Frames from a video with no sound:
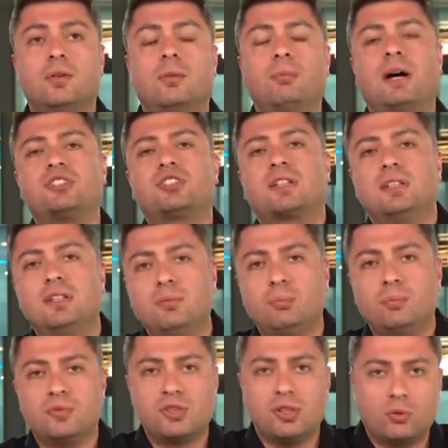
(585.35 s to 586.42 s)

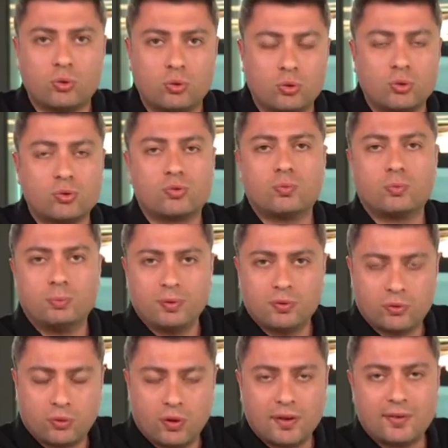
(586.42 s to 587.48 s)
Başkanın Cesus'u
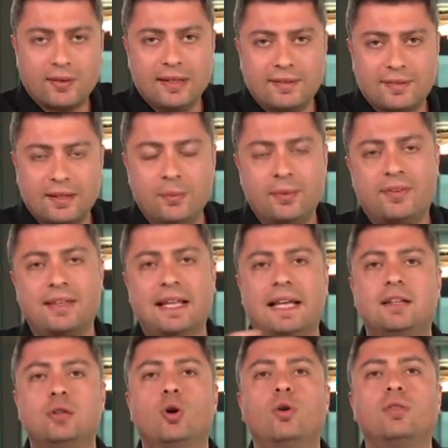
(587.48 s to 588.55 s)
fazla istemesi
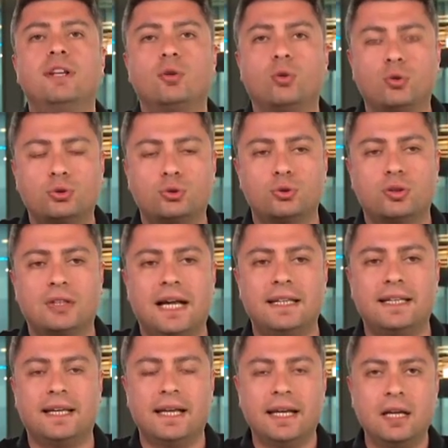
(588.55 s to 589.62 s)
yani Löv'le
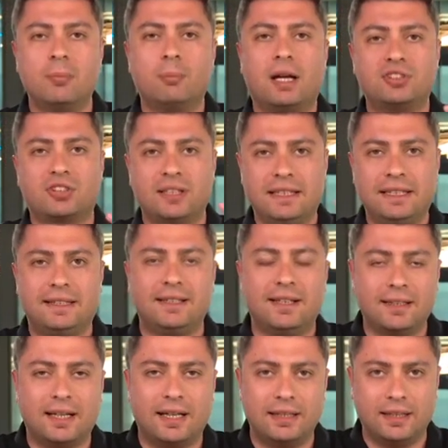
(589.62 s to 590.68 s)
görüşürken de başkan iki
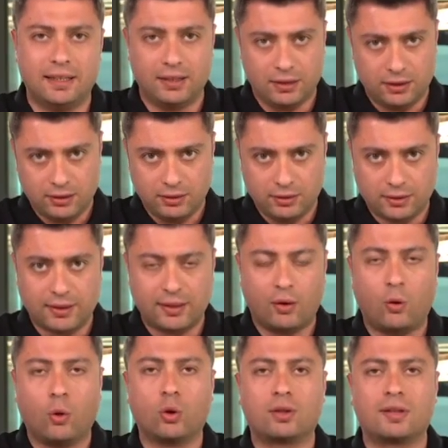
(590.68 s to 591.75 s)
adayla
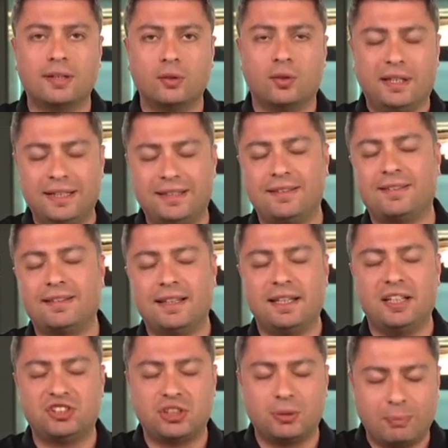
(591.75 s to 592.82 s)
orta no, ikisine de
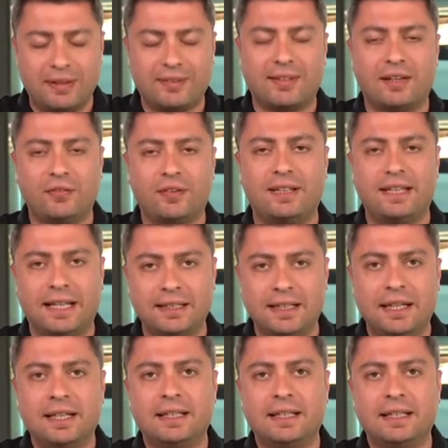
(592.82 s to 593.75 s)
eşit mesafeden